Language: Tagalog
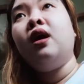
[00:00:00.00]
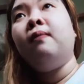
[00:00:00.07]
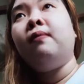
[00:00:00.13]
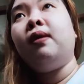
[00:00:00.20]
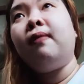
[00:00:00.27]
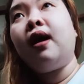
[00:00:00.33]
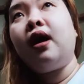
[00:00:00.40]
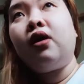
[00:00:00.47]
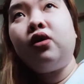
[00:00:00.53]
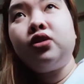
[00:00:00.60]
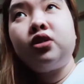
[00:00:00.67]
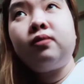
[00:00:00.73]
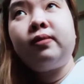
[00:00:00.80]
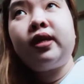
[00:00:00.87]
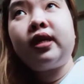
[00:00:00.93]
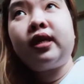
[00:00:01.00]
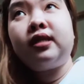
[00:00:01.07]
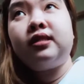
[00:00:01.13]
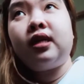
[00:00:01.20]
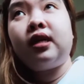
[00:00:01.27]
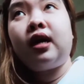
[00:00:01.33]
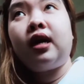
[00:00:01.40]
May mga customer
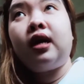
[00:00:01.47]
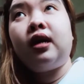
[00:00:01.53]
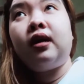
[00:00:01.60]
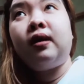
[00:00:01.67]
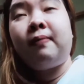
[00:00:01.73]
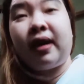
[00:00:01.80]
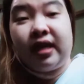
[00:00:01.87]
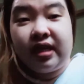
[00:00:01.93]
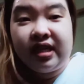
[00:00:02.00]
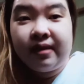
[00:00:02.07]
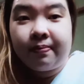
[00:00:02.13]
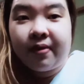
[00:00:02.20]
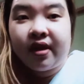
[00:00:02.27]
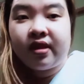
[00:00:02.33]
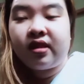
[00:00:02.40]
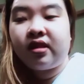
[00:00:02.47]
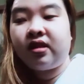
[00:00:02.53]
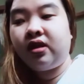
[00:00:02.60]
kasi na mainipin.